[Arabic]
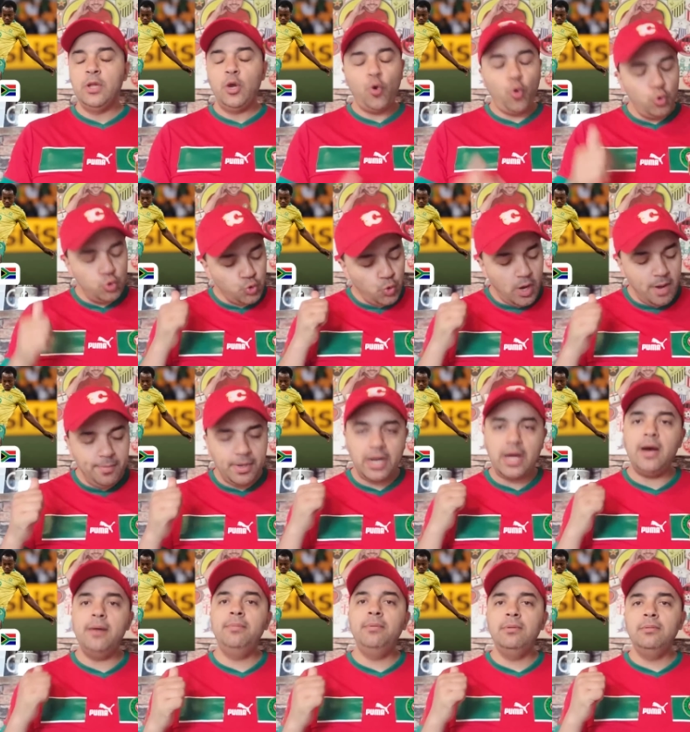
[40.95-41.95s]
قلتها من
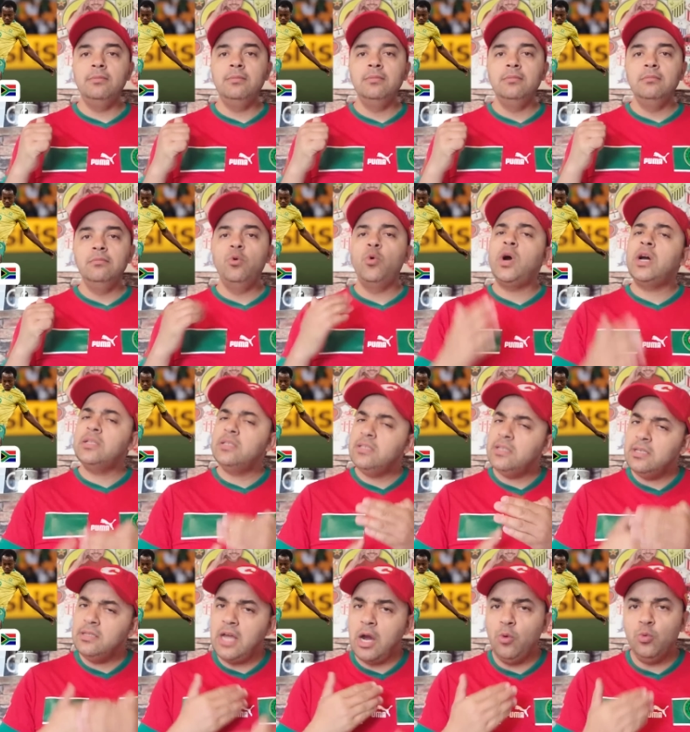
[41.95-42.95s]
قبل
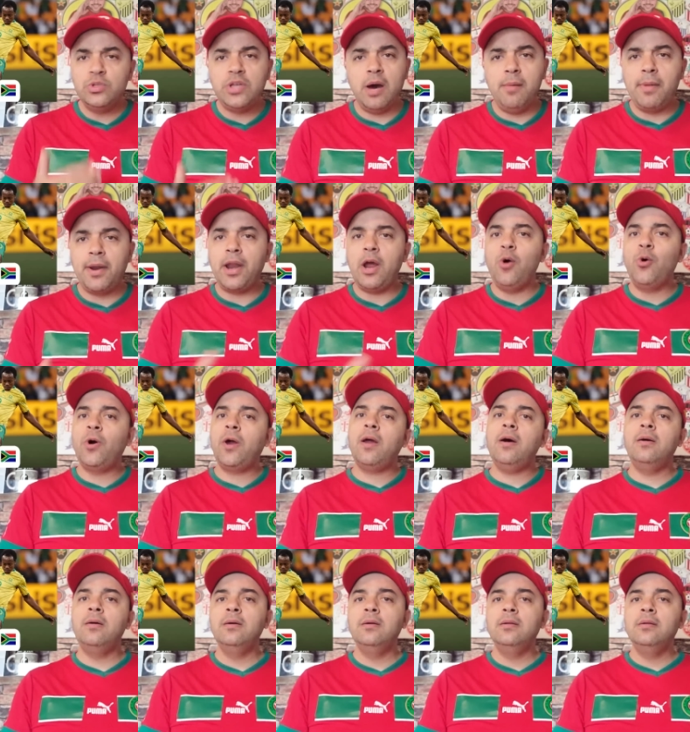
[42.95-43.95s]
وغنزيد نعاودها مره
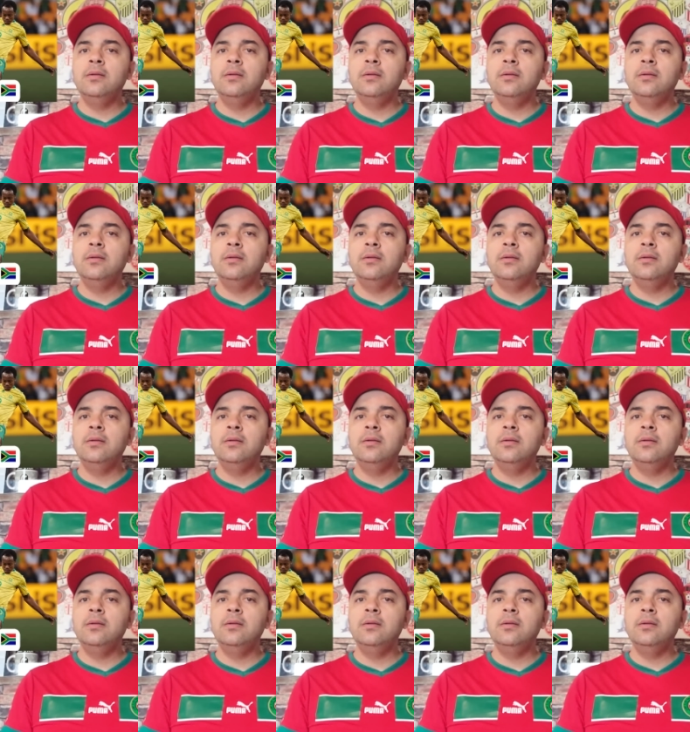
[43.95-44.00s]
اخرى